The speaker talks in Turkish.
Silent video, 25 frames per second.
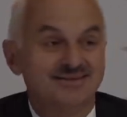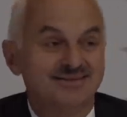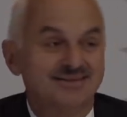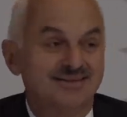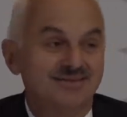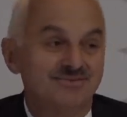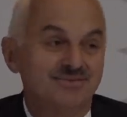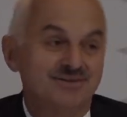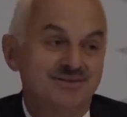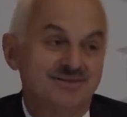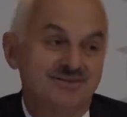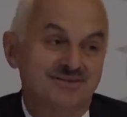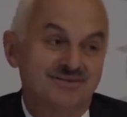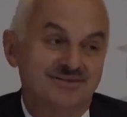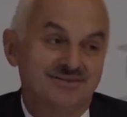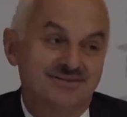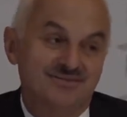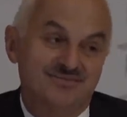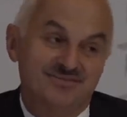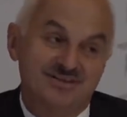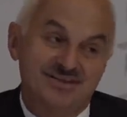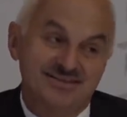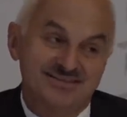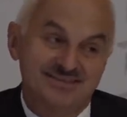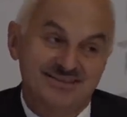Tabi
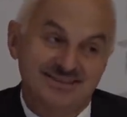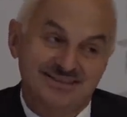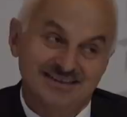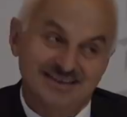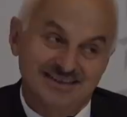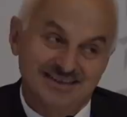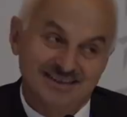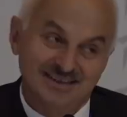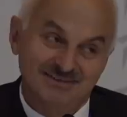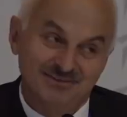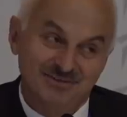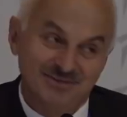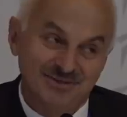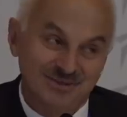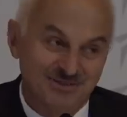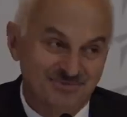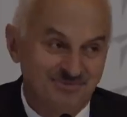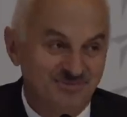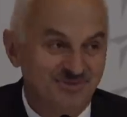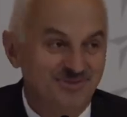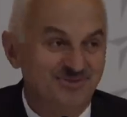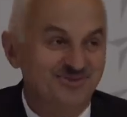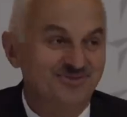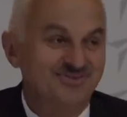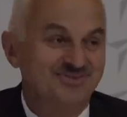diferansiyel denklem
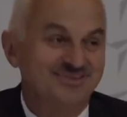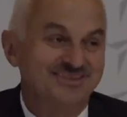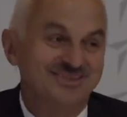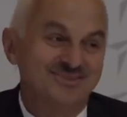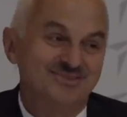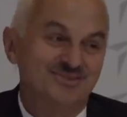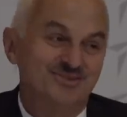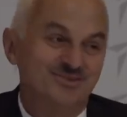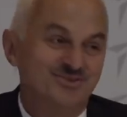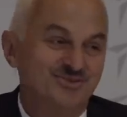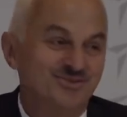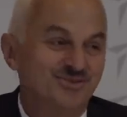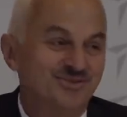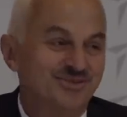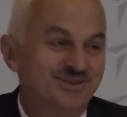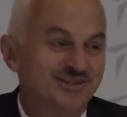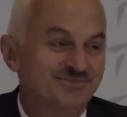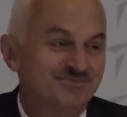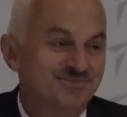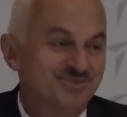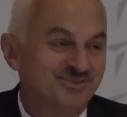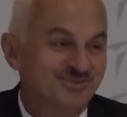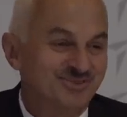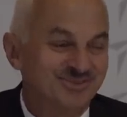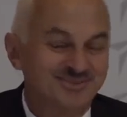öğretmiyoruz. Nasıl olsa
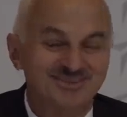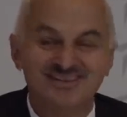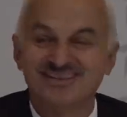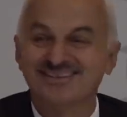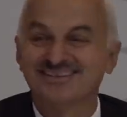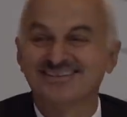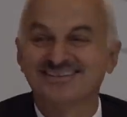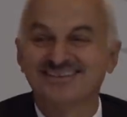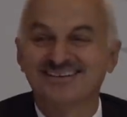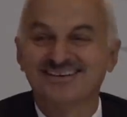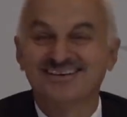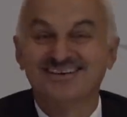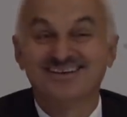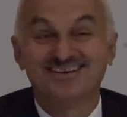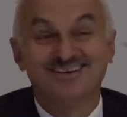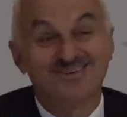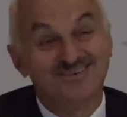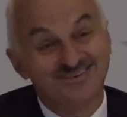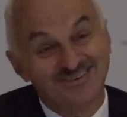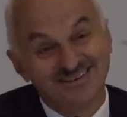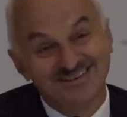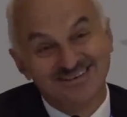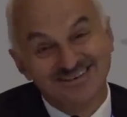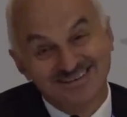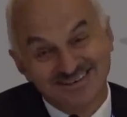öğrenmiş onlar.
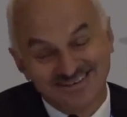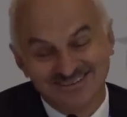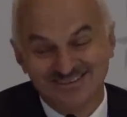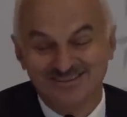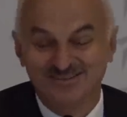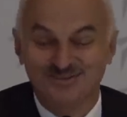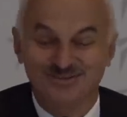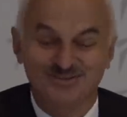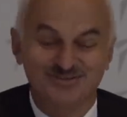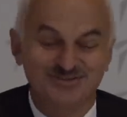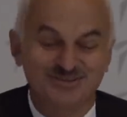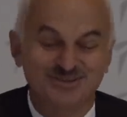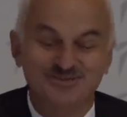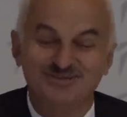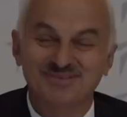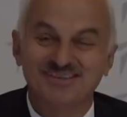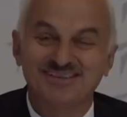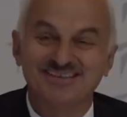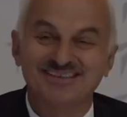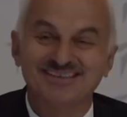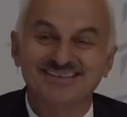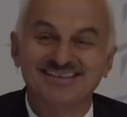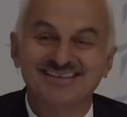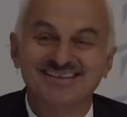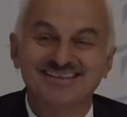Öğrenini alıyoruz
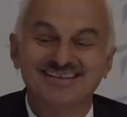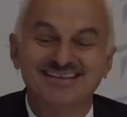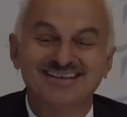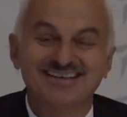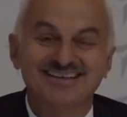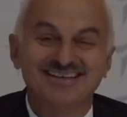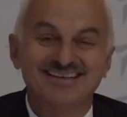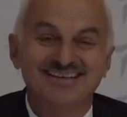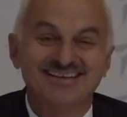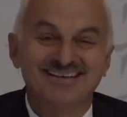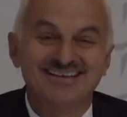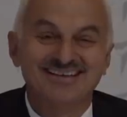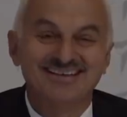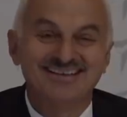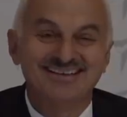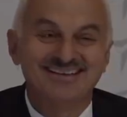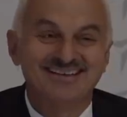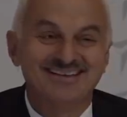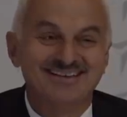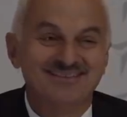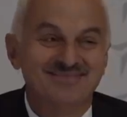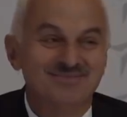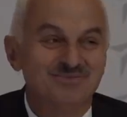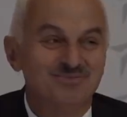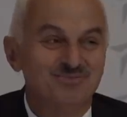tabii ki.
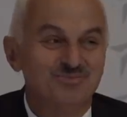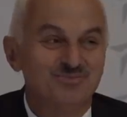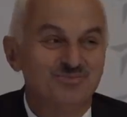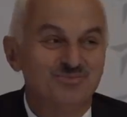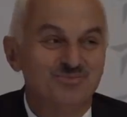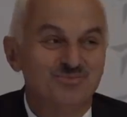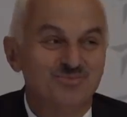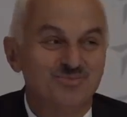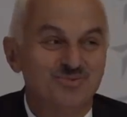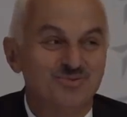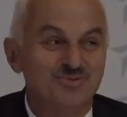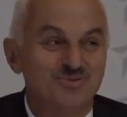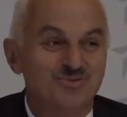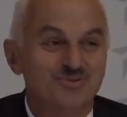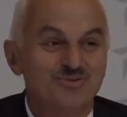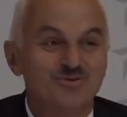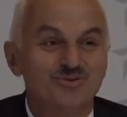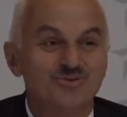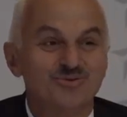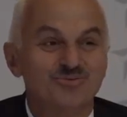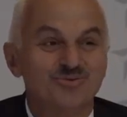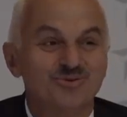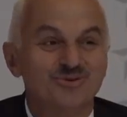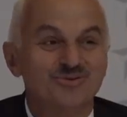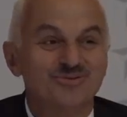Ee, bu
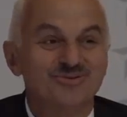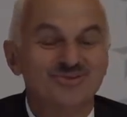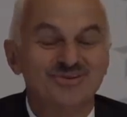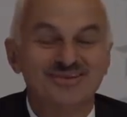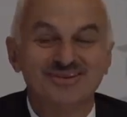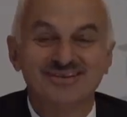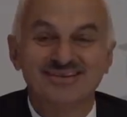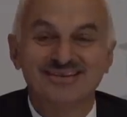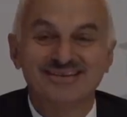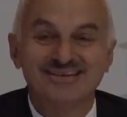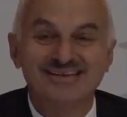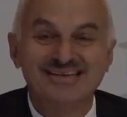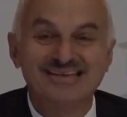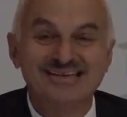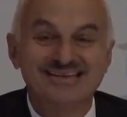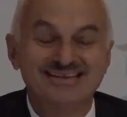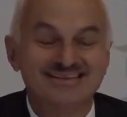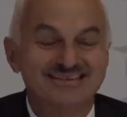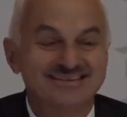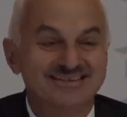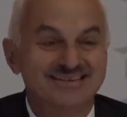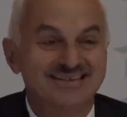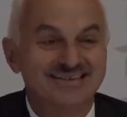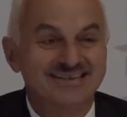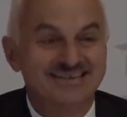grubun e,
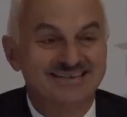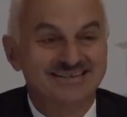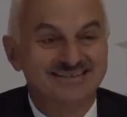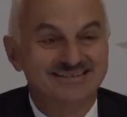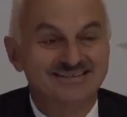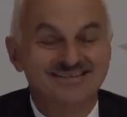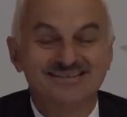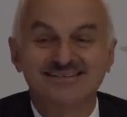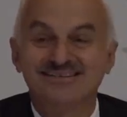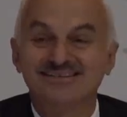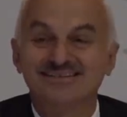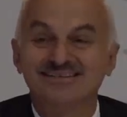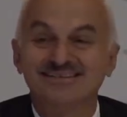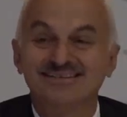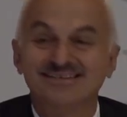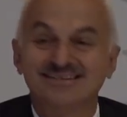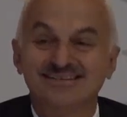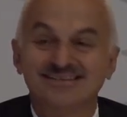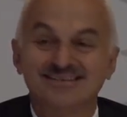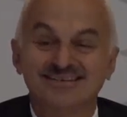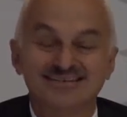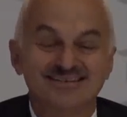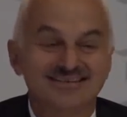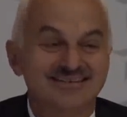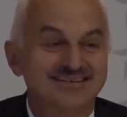ilk şeyi 40'ı
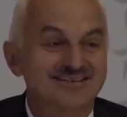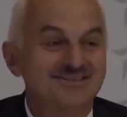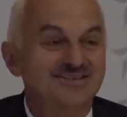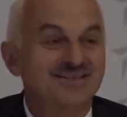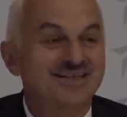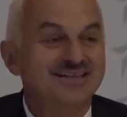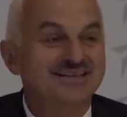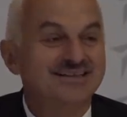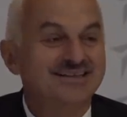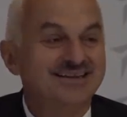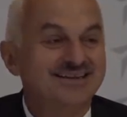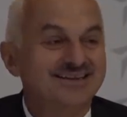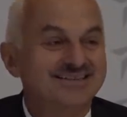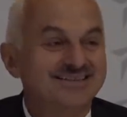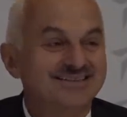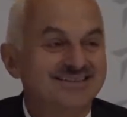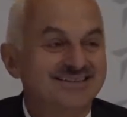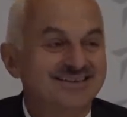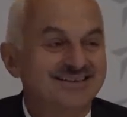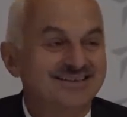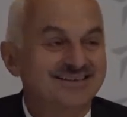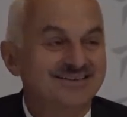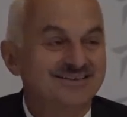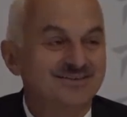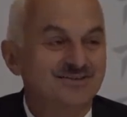
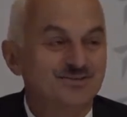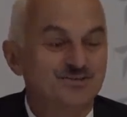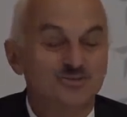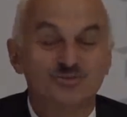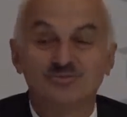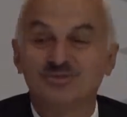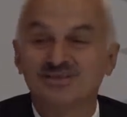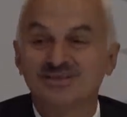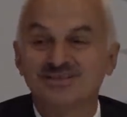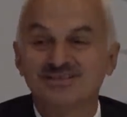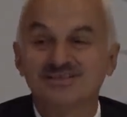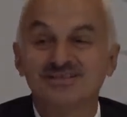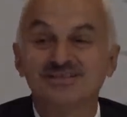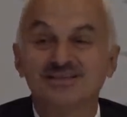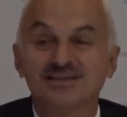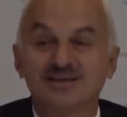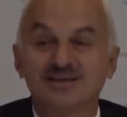geçenlerde jüblesini